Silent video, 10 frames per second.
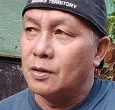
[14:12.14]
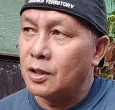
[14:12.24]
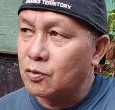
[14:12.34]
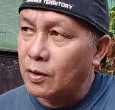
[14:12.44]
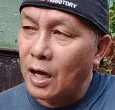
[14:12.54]

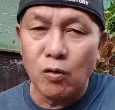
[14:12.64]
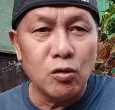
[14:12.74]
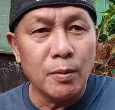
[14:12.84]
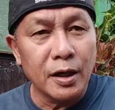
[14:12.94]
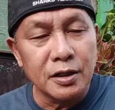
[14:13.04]
dito na ako
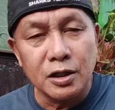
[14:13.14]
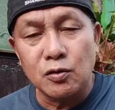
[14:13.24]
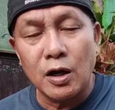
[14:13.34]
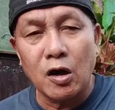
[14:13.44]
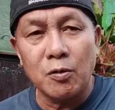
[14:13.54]
lumaki dito
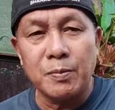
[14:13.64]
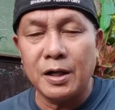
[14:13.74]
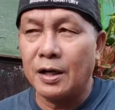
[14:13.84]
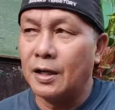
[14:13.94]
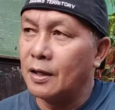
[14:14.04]
na ako
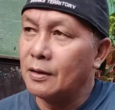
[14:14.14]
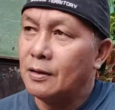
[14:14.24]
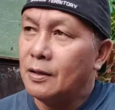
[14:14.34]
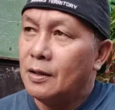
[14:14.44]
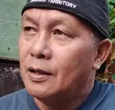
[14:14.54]
itinaman
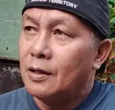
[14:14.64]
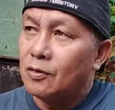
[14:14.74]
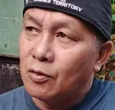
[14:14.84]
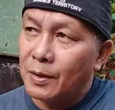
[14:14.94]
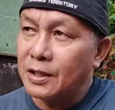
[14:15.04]

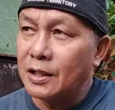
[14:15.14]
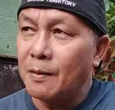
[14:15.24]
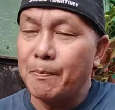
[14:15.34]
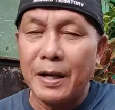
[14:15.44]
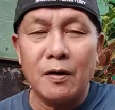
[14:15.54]
dumating
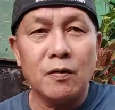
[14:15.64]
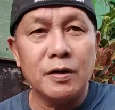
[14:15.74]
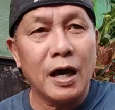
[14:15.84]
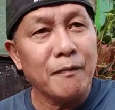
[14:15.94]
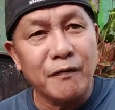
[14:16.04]
ang panahon
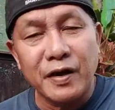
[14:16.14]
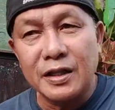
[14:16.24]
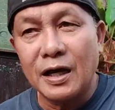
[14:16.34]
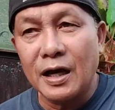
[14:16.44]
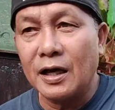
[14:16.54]
na
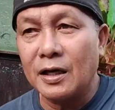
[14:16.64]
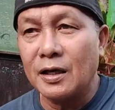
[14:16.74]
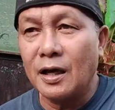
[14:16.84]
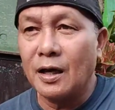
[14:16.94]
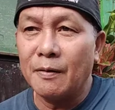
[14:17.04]
upgrade ang aking
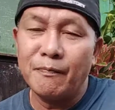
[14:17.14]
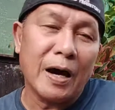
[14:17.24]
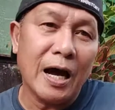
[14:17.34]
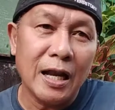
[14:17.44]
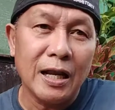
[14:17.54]
uh,
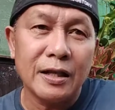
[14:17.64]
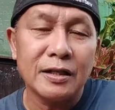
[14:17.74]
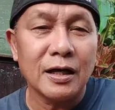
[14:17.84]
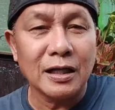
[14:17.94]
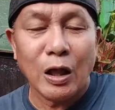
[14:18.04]
pangalan
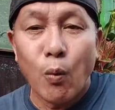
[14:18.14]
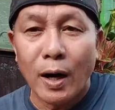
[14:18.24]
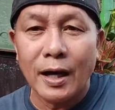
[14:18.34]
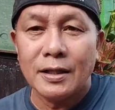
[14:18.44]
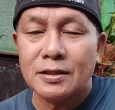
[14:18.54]

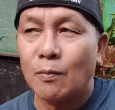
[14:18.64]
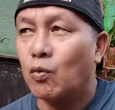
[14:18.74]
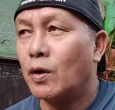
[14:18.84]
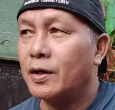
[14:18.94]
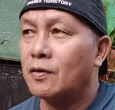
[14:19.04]
katawagan sa
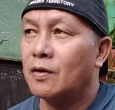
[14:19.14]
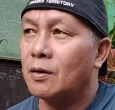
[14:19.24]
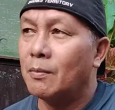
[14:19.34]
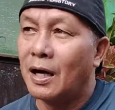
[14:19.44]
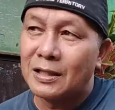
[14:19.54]
buhay ko
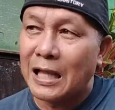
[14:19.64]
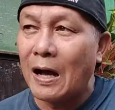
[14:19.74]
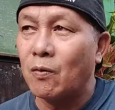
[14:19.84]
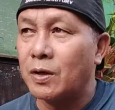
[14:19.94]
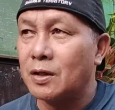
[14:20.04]
ng mga
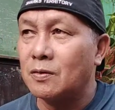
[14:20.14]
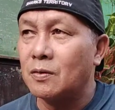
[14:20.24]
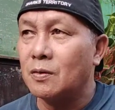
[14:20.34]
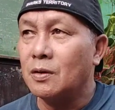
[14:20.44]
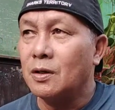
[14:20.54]
tao rito
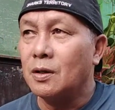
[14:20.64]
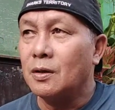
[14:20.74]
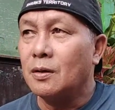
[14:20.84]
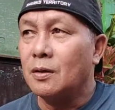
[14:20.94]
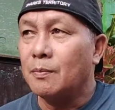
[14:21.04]

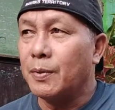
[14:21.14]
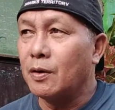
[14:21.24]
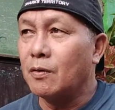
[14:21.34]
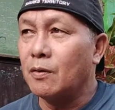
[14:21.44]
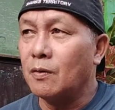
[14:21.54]

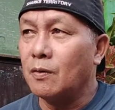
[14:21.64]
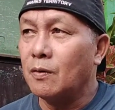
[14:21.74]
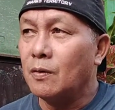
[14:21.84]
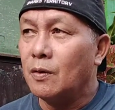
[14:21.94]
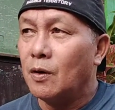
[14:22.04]
pero
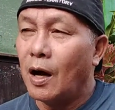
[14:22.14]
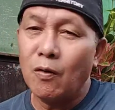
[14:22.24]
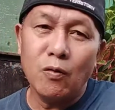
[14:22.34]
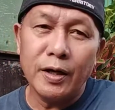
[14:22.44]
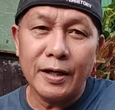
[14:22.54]
ang
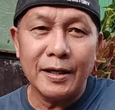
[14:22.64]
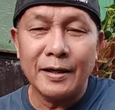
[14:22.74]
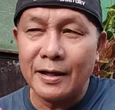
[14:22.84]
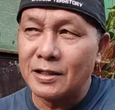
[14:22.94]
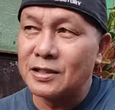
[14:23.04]
unang
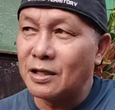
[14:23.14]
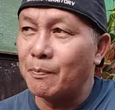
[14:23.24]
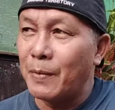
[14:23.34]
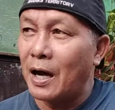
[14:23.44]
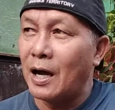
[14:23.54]
increase ng
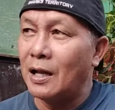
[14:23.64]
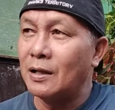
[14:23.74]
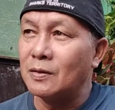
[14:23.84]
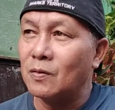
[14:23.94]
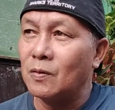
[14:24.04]

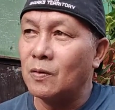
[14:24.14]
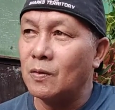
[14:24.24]
pangalan ko